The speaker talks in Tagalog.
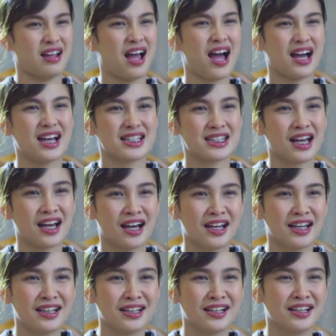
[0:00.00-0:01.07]

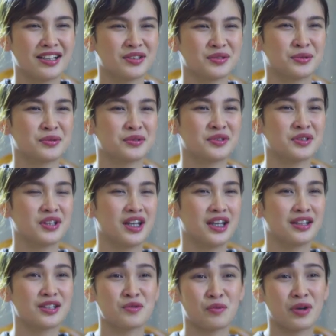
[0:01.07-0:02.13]
nakakasakal, ganun.
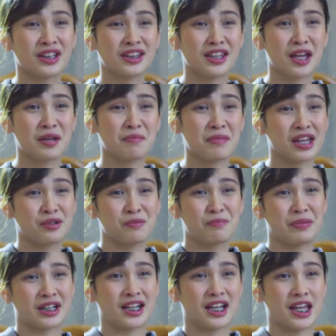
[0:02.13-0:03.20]
So one time, meron
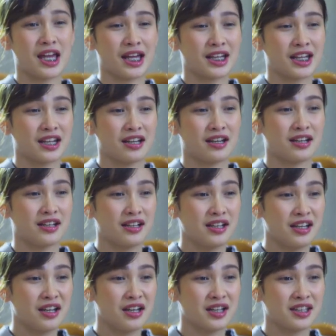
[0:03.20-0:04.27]
pang nangyari na
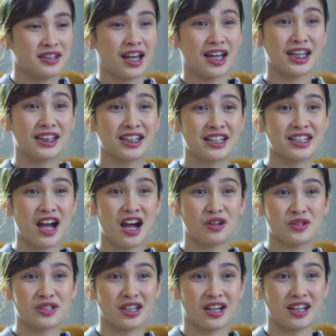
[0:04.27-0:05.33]
nakita niya
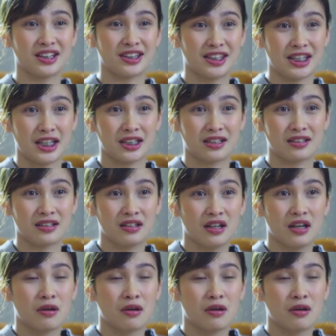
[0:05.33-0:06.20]
ako sa kantin.